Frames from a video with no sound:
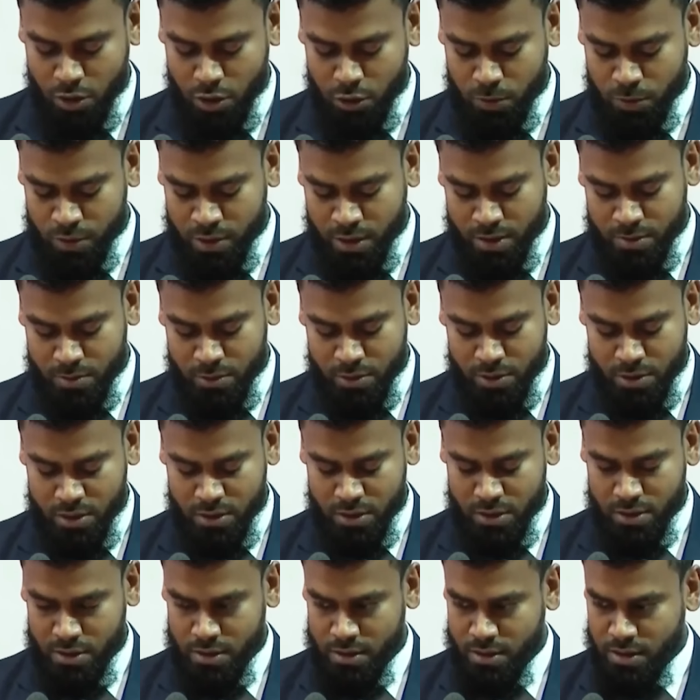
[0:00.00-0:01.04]
মাননীয়
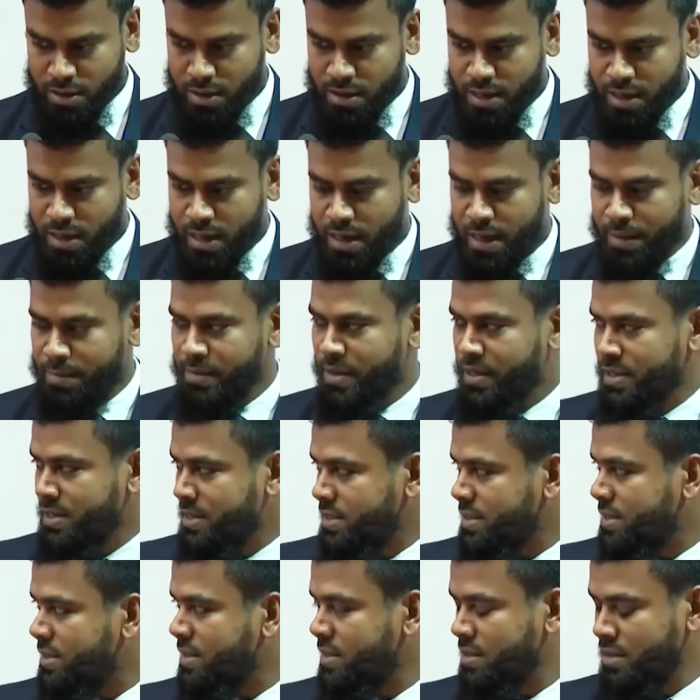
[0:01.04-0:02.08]
প্রধানমন্ত্রী আমি
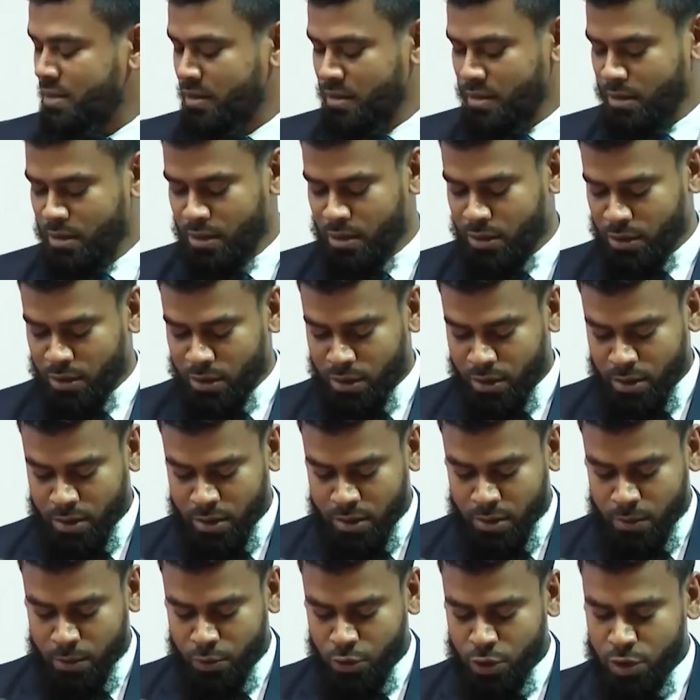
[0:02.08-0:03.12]
এসেছি
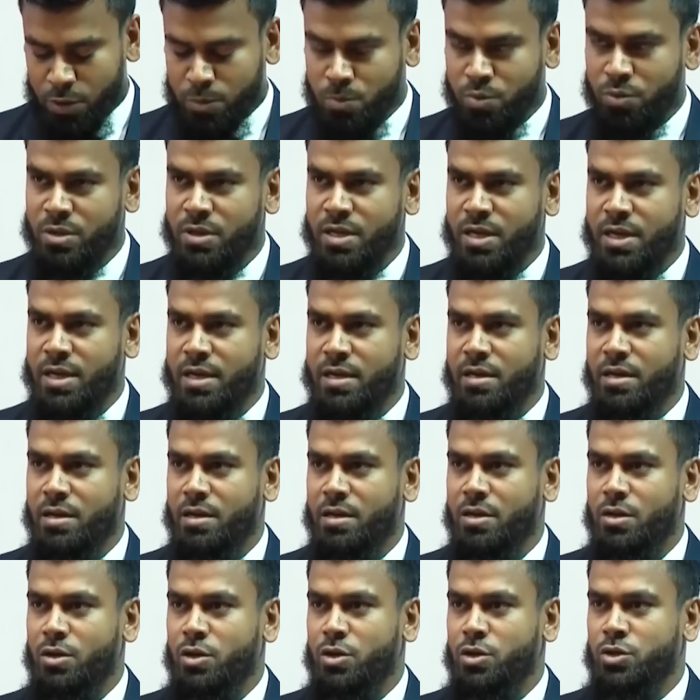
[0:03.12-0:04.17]
ফরিদপুর জেলার
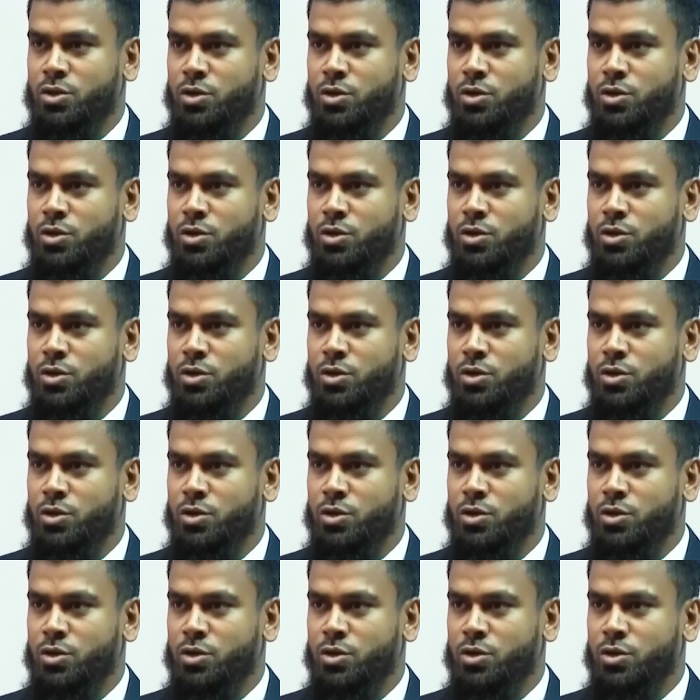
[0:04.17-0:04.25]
